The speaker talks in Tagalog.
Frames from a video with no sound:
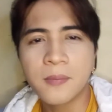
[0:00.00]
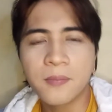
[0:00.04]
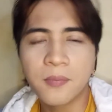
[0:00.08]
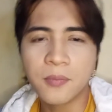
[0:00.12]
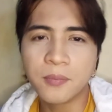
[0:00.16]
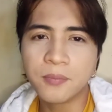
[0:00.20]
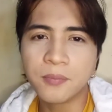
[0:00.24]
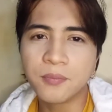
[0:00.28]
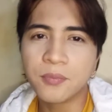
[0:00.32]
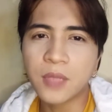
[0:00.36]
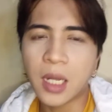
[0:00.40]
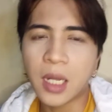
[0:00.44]

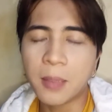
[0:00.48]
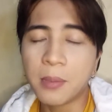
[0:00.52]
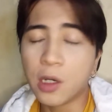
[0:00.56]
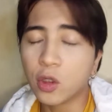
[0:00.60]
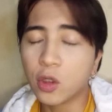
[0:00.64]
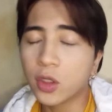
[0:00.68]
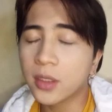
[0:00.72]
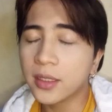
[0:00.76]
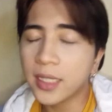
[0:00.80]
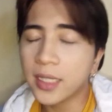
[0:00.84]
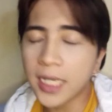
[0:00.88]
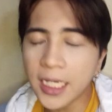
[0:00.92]
mm,
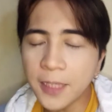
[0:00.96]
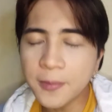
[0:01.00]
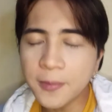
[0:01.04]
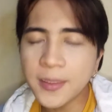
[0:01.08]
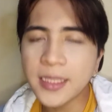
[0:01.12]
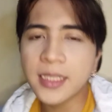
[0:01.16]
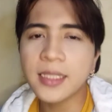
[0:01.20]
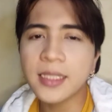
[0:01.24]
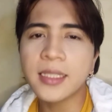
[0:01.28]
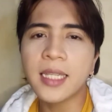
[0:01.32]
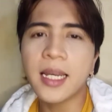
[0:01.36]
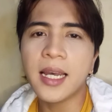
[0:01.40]
about
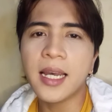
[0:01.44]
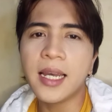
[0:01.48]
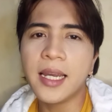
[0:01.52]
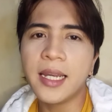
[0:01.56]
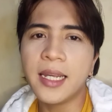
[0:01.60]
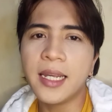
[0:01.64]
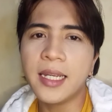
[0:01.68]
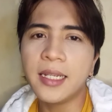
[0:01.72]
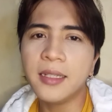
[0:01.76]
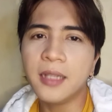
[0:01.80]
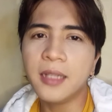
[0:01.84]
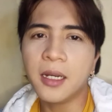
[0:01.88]

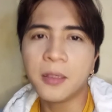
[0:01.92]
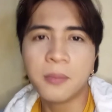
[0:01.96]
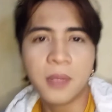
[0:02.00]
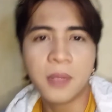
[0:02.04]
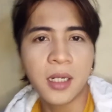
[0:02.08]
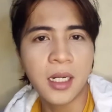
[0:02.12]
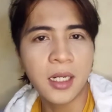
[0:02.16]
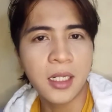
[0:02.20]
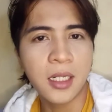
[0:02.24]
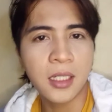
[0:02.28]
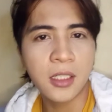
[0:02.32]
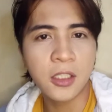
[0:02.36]
lifestyle,
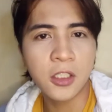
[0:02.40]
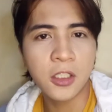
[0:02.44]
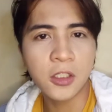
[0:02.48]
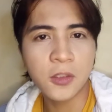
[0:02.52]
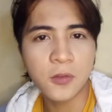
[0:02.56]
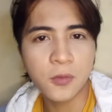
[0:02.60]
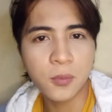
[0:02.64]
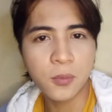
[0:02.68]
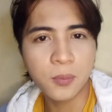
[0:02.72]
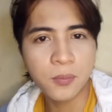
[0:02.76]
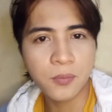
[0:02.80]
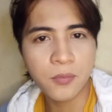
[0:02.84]
about
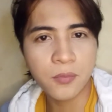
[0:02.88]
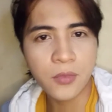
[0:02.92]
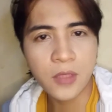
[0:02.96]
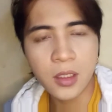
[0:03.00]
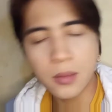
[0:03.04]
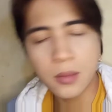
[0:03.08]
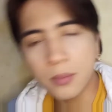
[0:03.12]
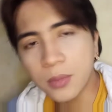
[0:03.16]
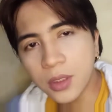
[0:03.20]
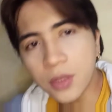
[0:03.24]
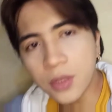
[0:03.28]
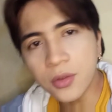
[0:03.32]

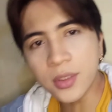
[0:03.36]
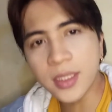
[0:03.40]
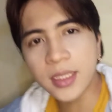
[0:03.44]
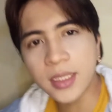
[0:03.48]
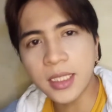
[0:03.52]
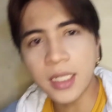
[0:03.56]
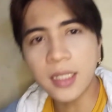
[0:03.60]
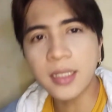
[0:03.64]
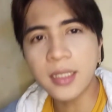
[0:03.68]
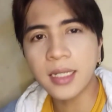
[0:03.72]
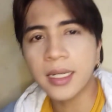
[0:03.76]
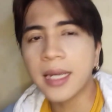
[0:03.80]

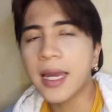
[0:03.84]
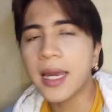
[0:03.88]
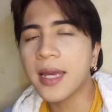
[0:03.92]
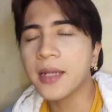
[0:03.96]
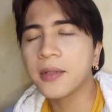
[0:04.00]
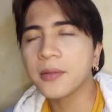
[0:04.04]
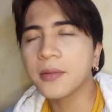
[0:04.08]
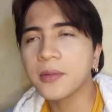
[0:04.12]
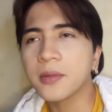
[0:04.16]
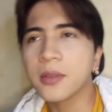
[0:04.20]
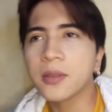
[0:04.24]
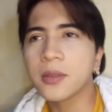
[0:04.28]
music,
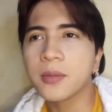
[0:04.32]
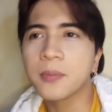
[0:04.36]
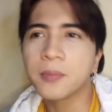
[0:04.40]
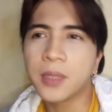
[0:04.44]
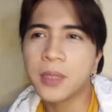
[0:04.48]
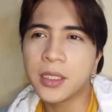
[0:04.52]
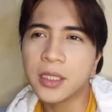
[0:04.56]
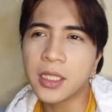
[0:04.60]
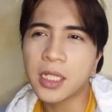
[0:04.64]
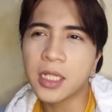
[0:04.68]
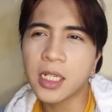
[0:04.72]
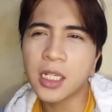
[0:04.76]
ayan.
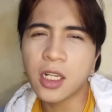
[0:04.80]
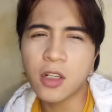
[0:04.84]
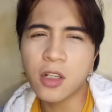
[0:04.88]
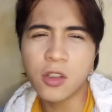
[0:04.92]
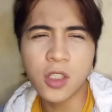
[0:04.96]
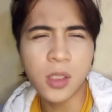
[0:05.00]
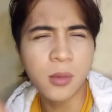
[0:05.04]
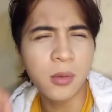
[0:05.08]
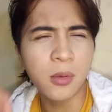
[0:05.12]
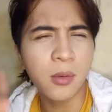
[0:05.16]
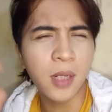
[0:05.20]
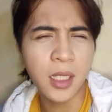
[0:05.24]
Pwede rin akong
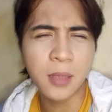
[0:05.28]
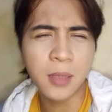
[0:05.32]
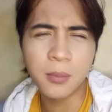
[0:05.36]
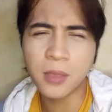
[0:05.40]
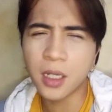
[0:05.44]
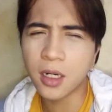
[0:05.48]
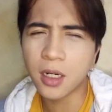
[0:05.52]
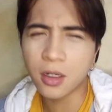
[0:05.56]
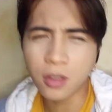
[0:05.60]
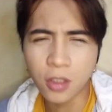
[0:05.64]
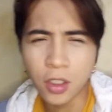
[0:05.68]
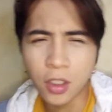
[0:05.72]
gumawa ng
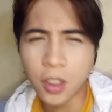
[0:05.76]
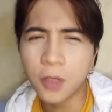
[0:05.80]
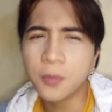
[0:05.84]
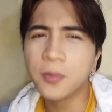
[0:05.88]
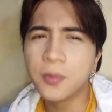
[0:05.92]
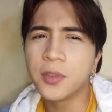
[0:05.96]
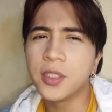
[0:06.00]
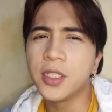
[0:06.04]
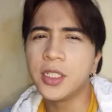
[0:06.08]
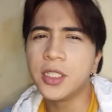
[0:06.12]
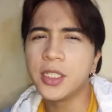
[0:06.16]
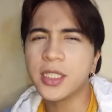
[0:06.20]
mga
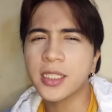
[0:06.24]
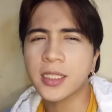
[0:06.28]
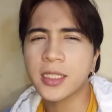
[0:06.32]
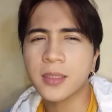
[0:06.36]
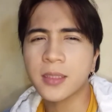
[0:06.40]
covers,